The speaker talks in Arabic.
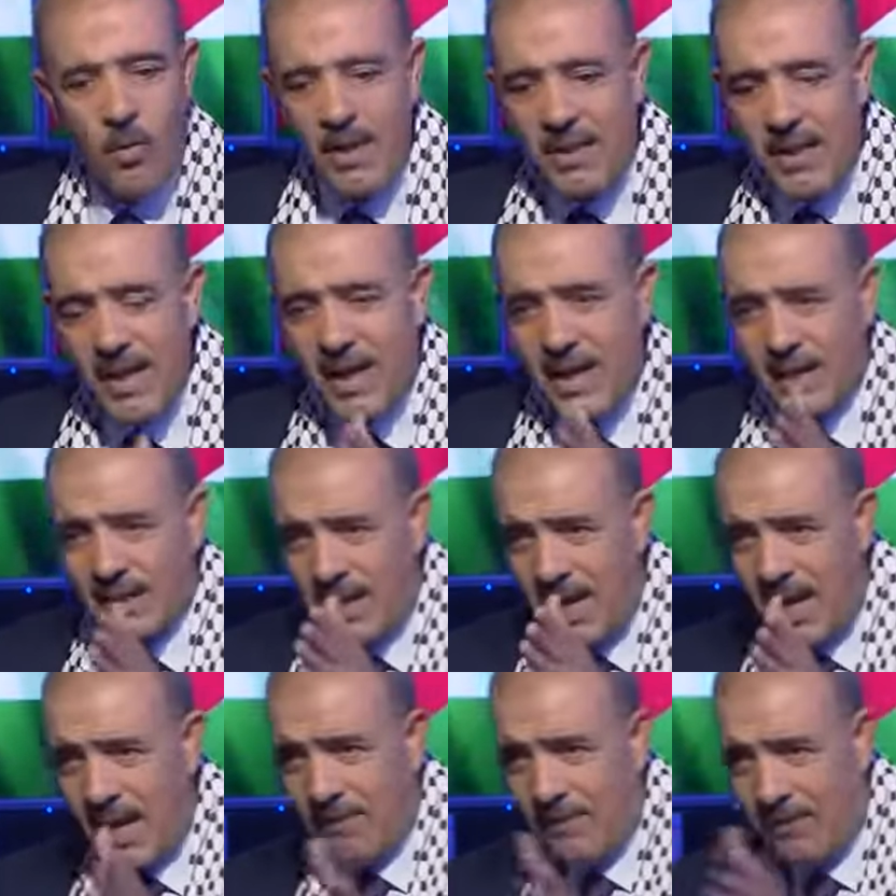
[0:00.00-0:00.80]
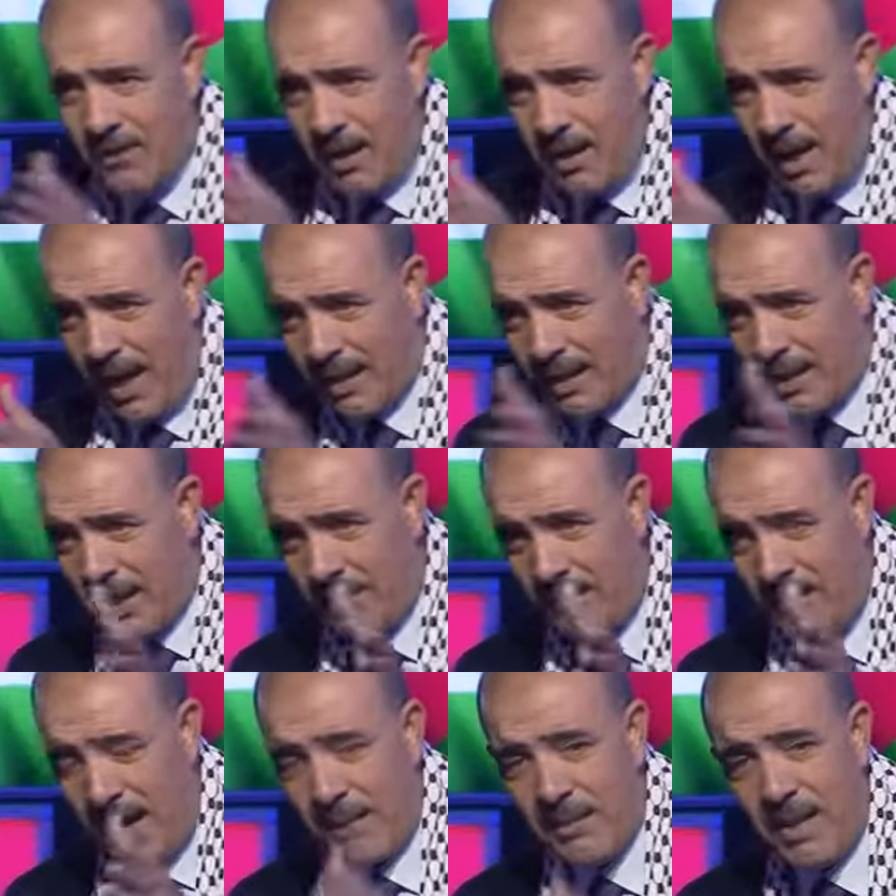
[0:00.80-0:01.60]
وذاك ترافل
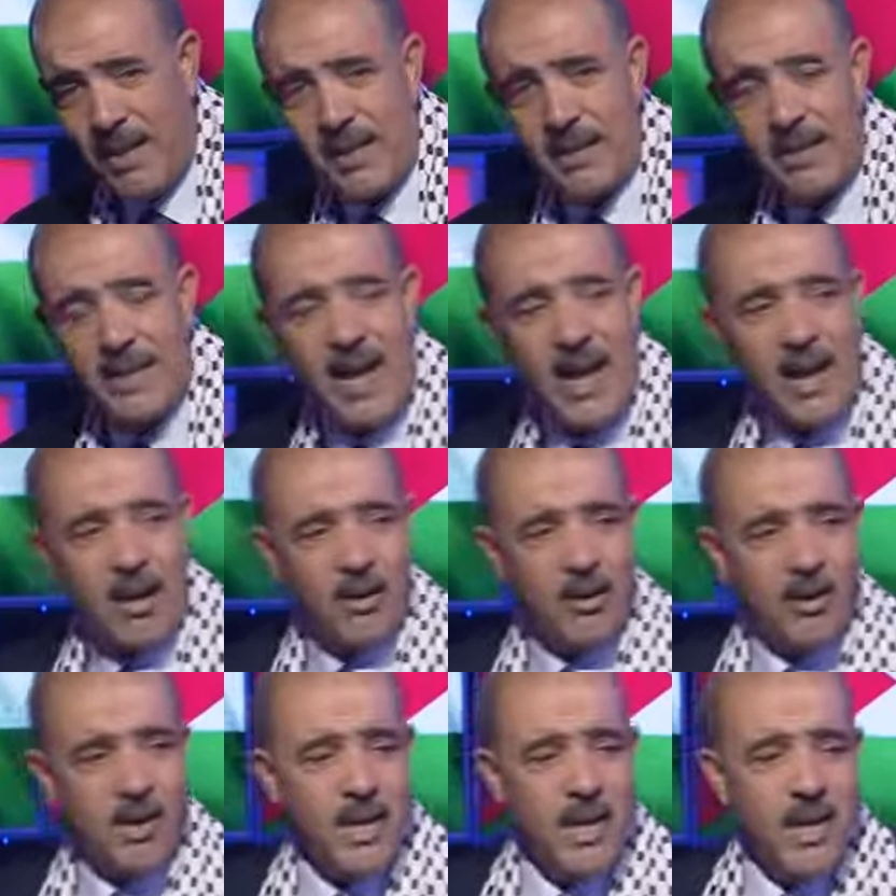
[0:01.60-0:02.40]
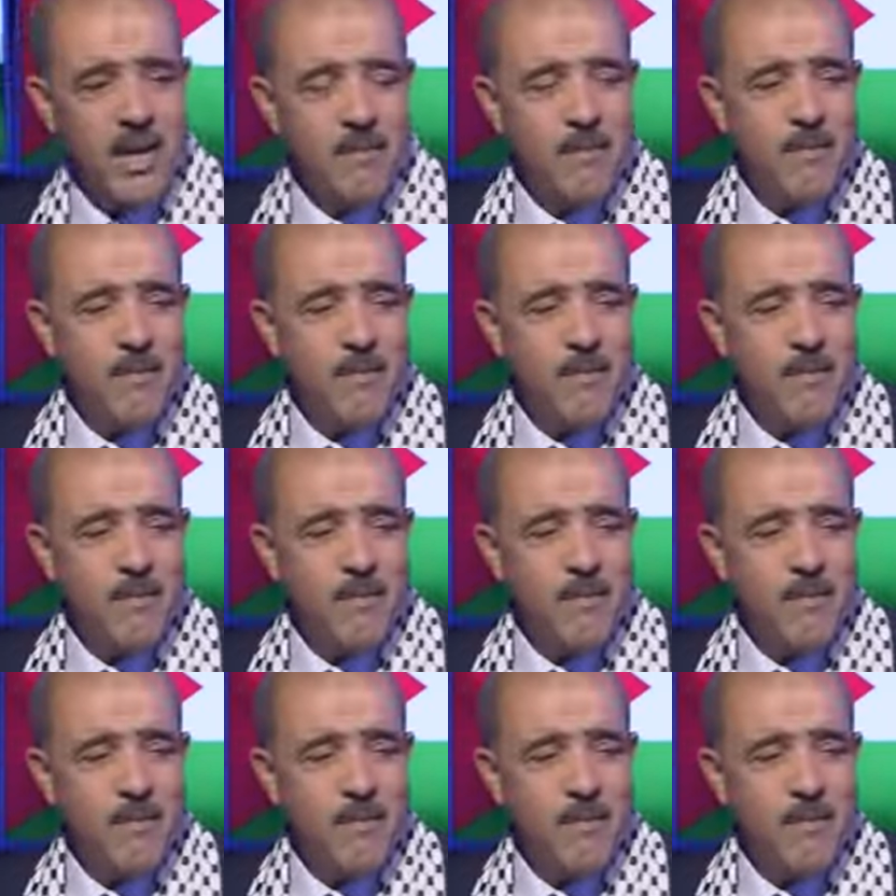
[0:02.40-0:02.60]
حتى في عمليه التحرك